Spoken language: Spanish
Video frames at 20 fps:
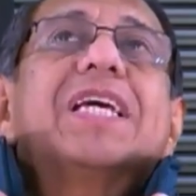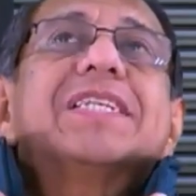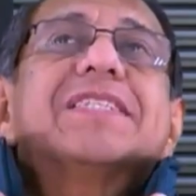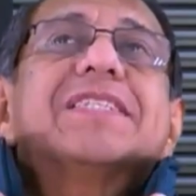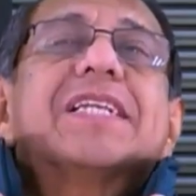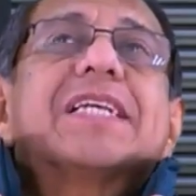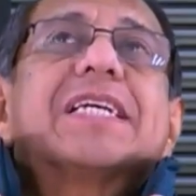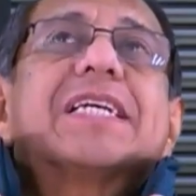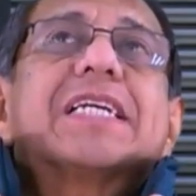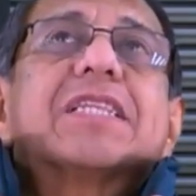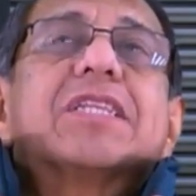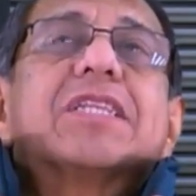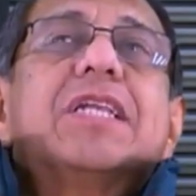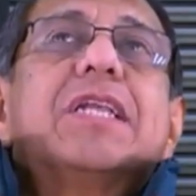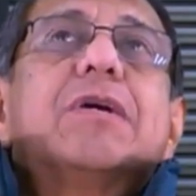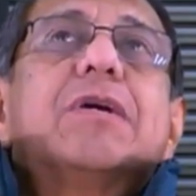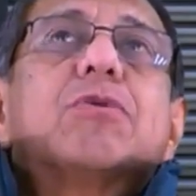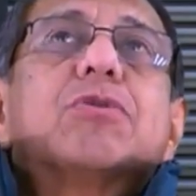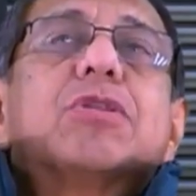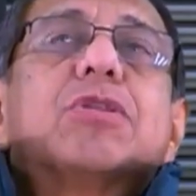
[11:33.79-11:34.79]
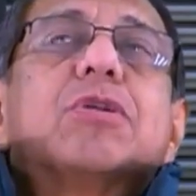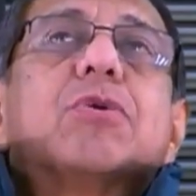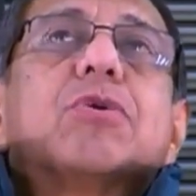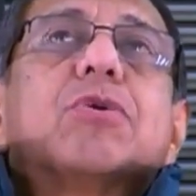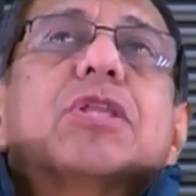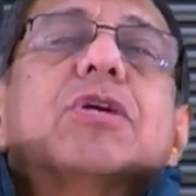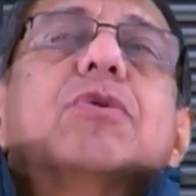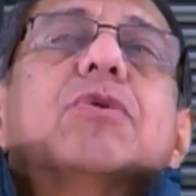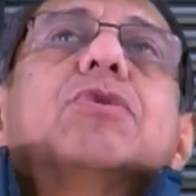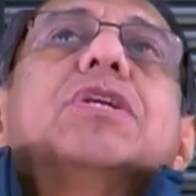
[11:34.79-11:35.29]
es el cartílago
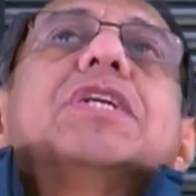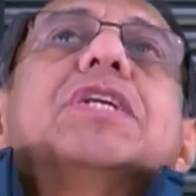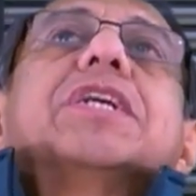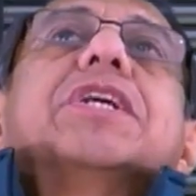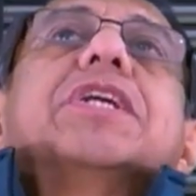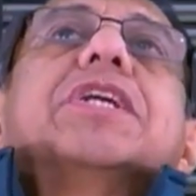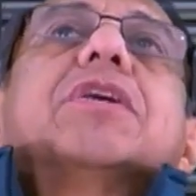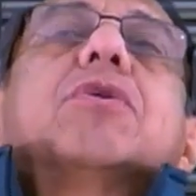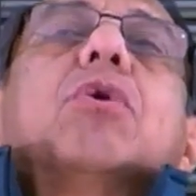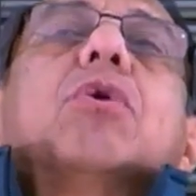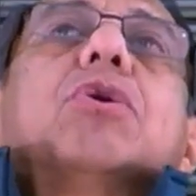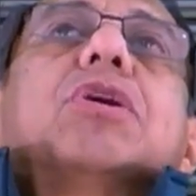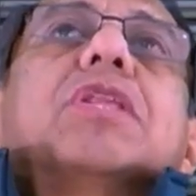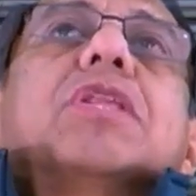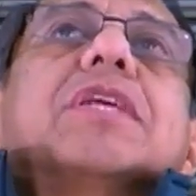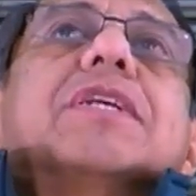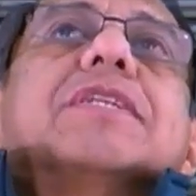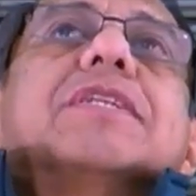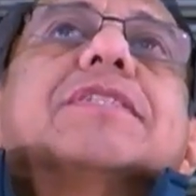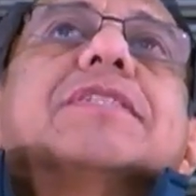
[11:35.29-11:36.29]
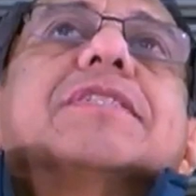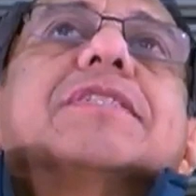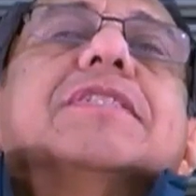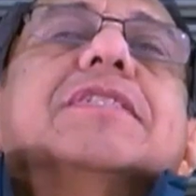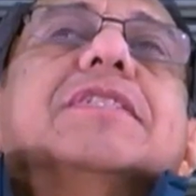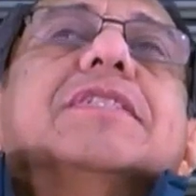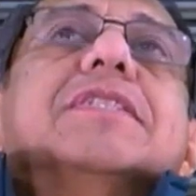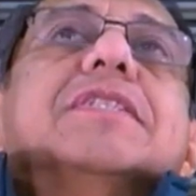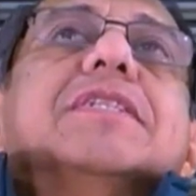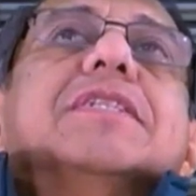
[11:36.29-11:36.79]
tiroideo y cricoides.